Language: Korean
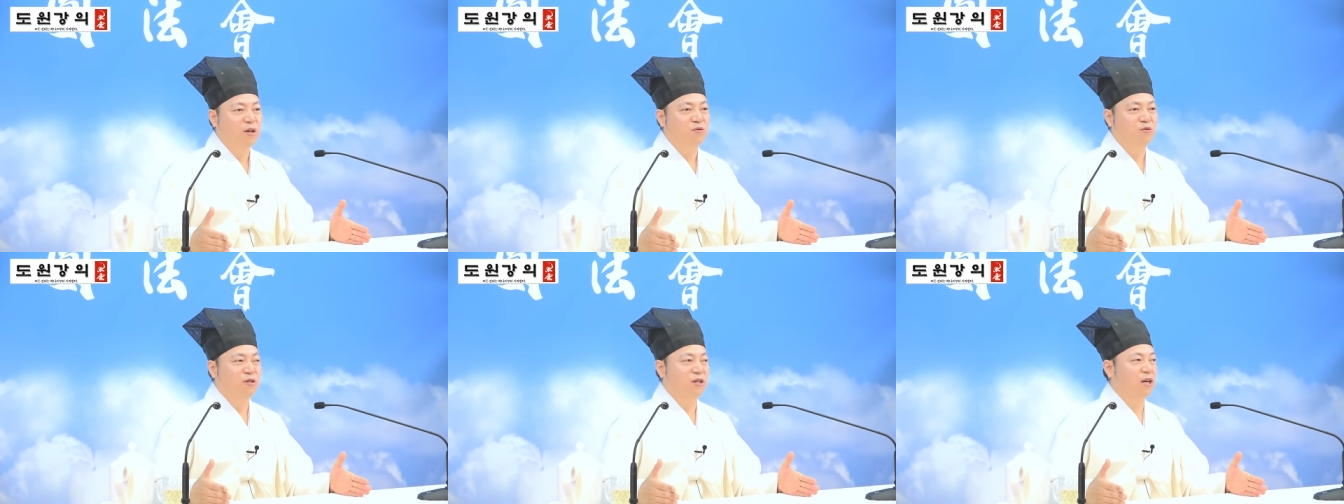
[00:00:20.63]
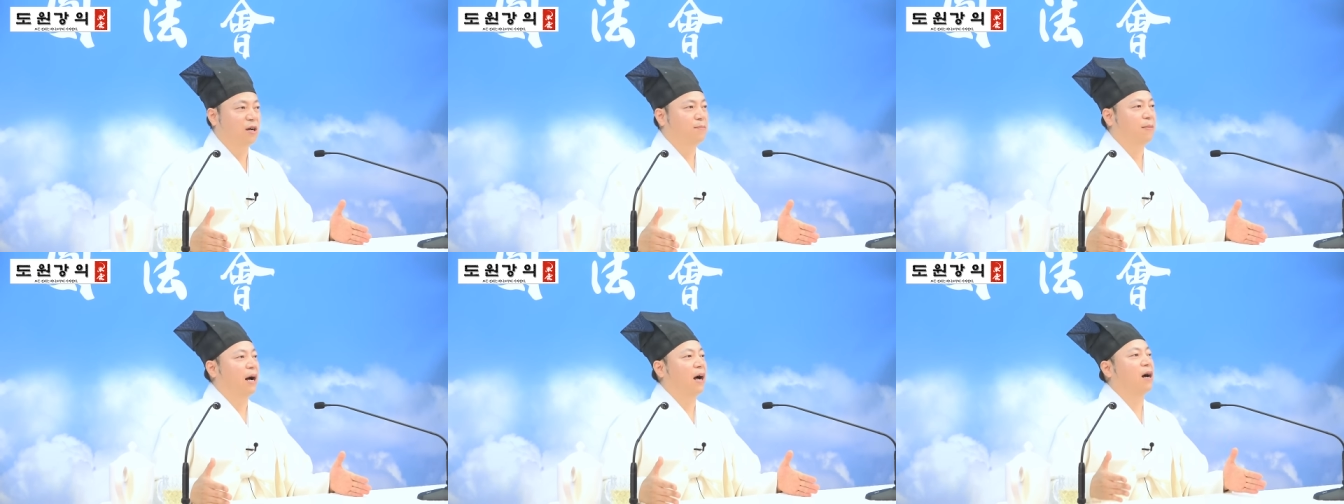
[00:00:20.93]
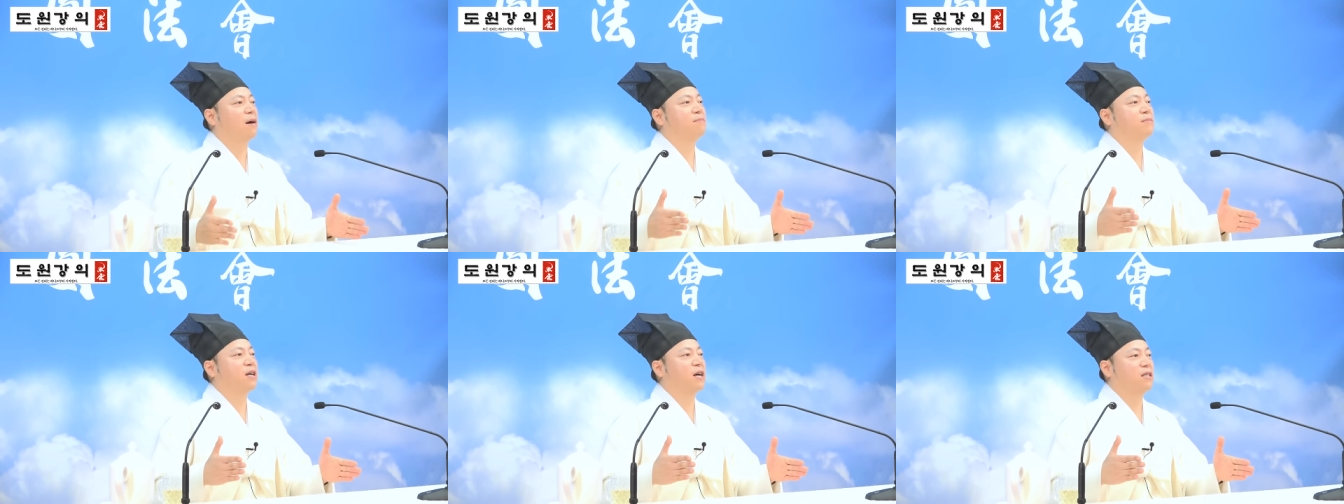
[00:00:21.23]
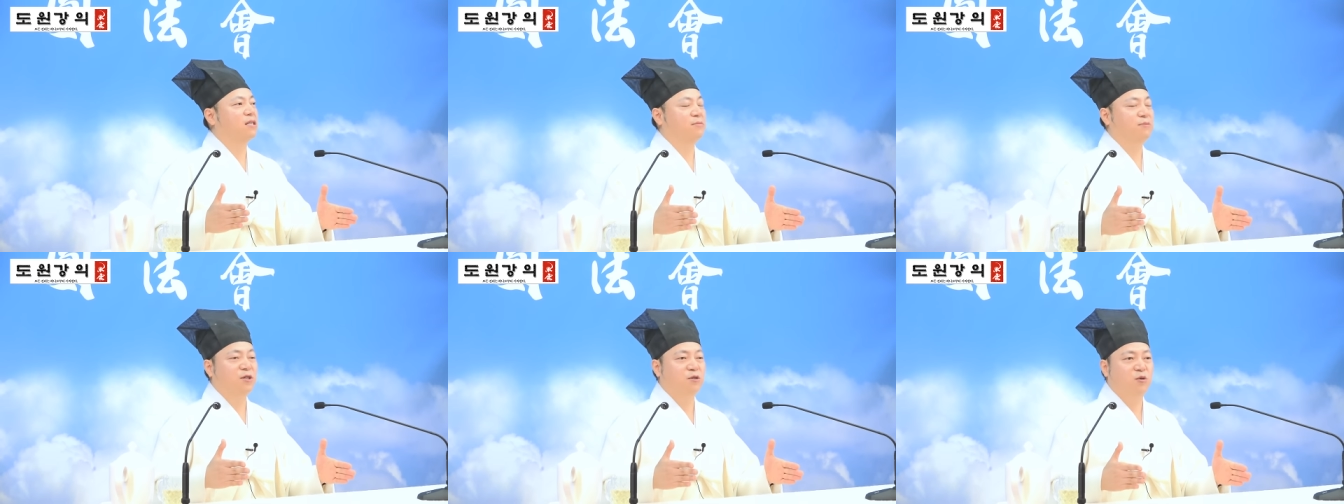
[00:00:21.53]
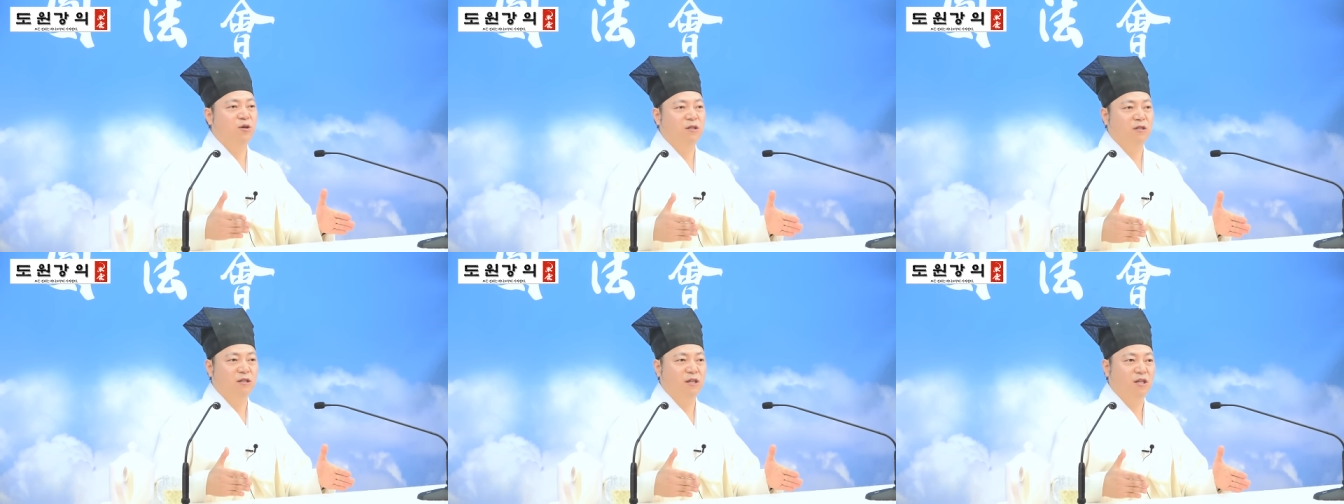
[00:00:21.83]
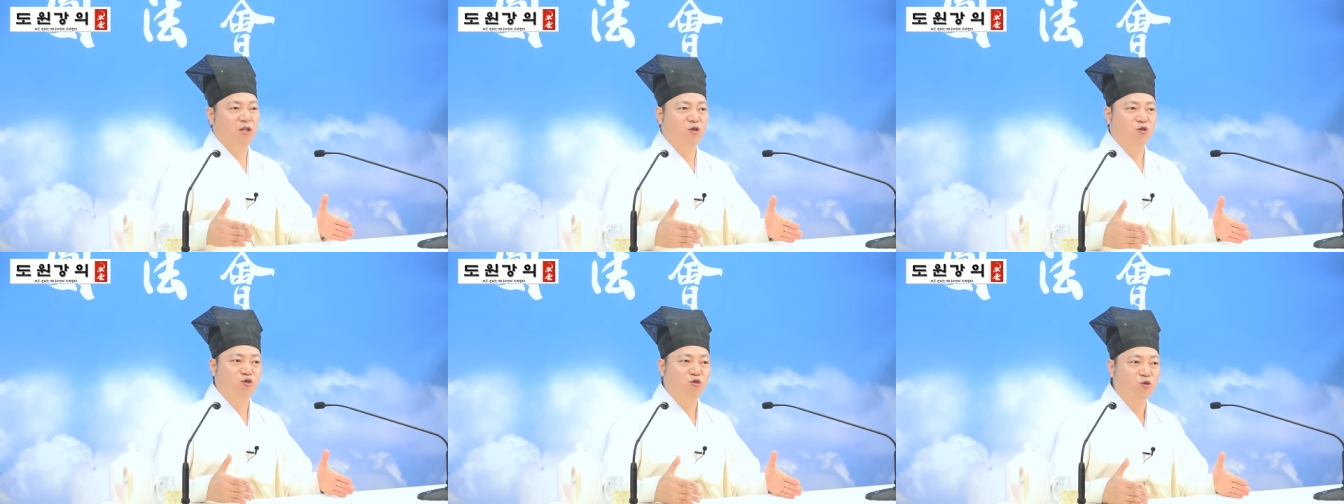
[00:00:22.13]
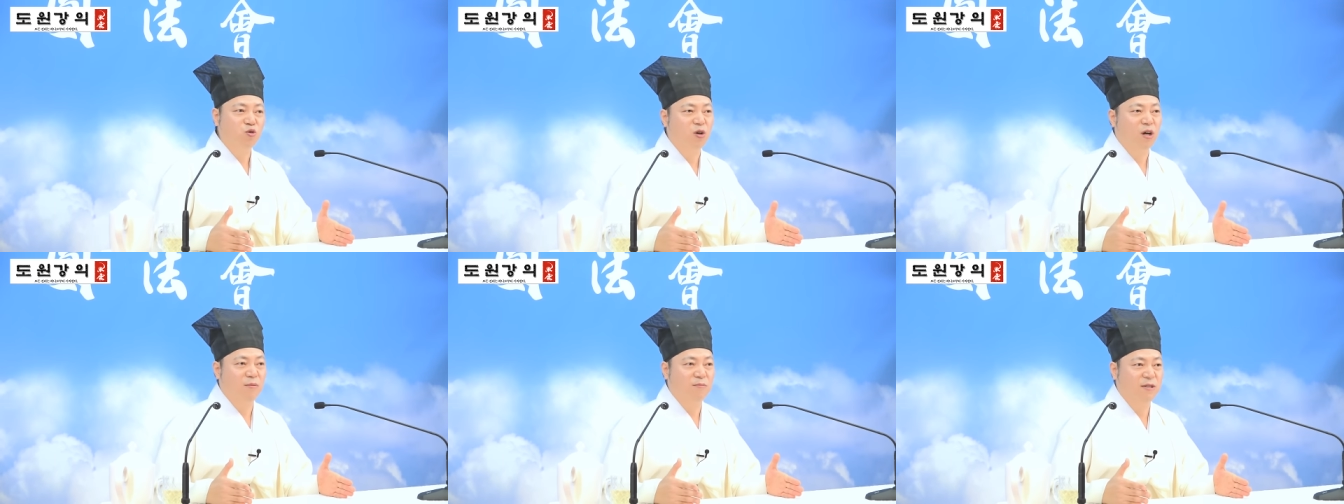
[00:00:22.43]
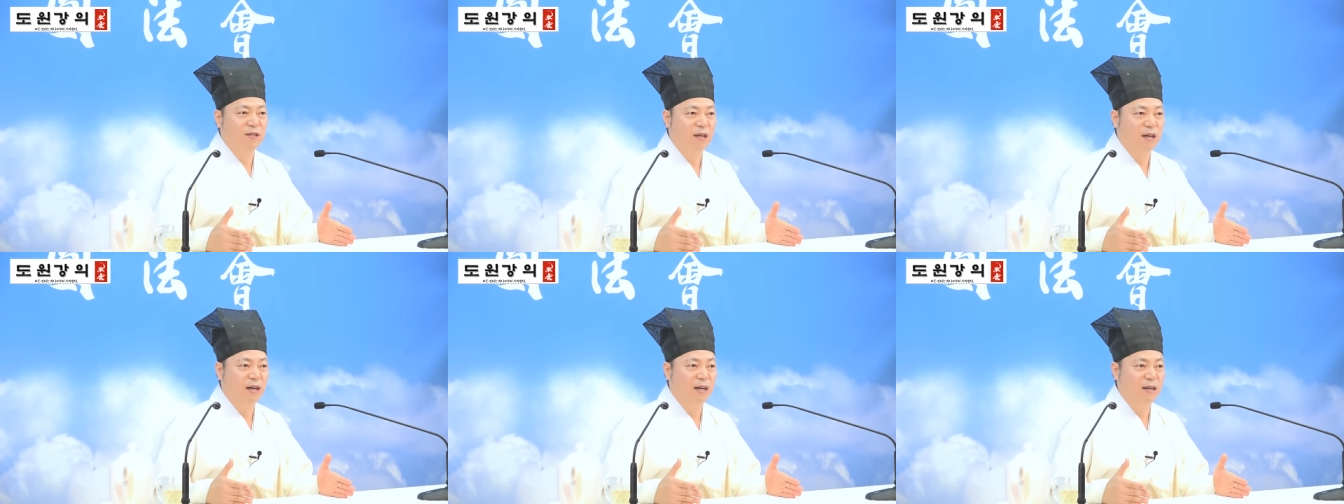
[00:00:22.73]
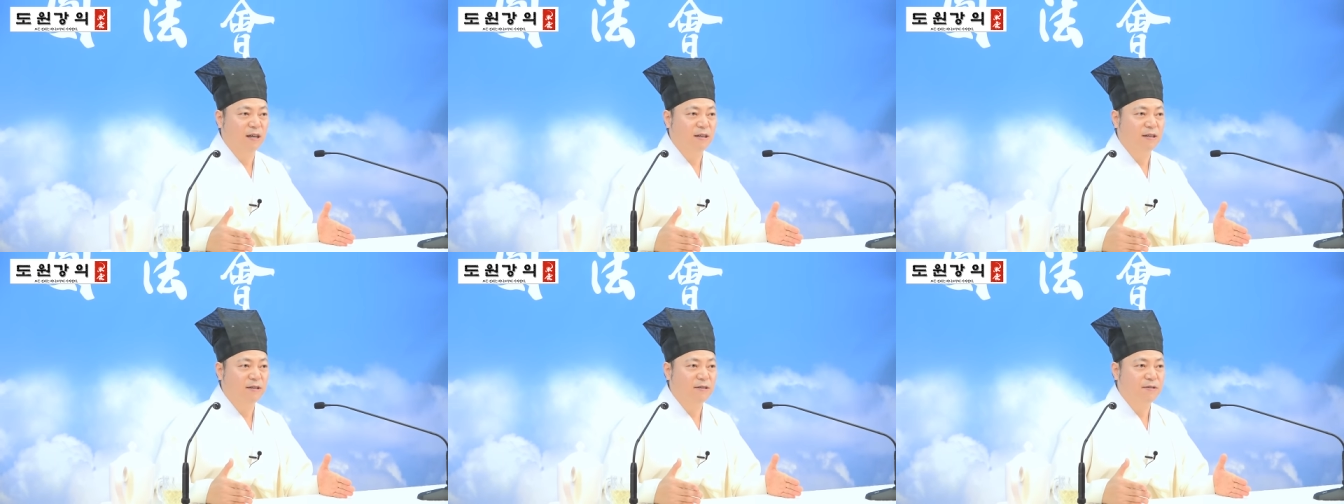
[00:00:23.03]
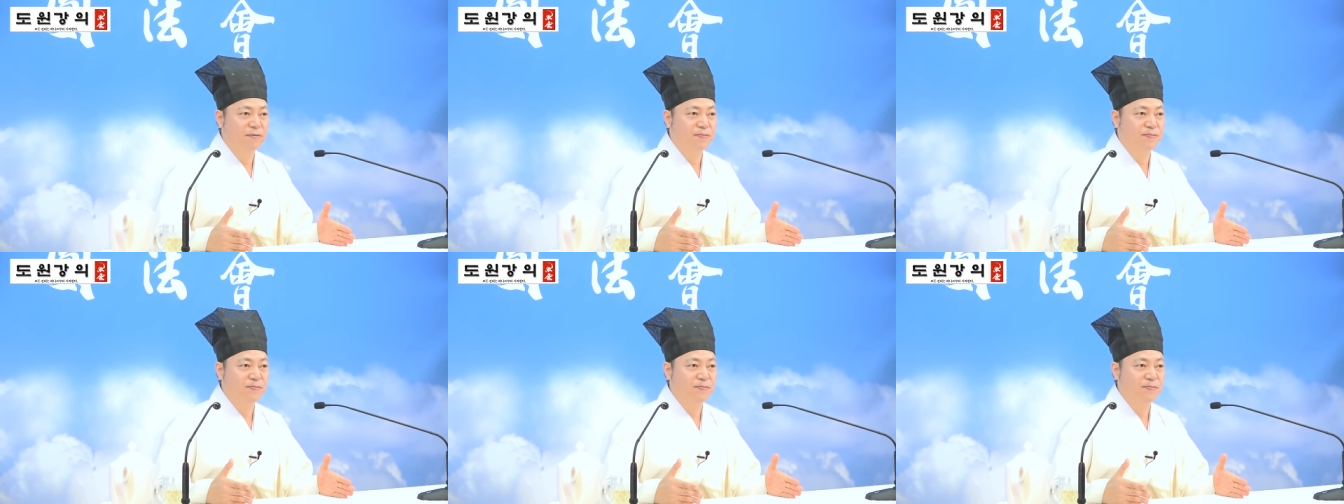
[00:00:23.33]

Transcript: 우리가 마음가짐이 굉장히 중요합니다.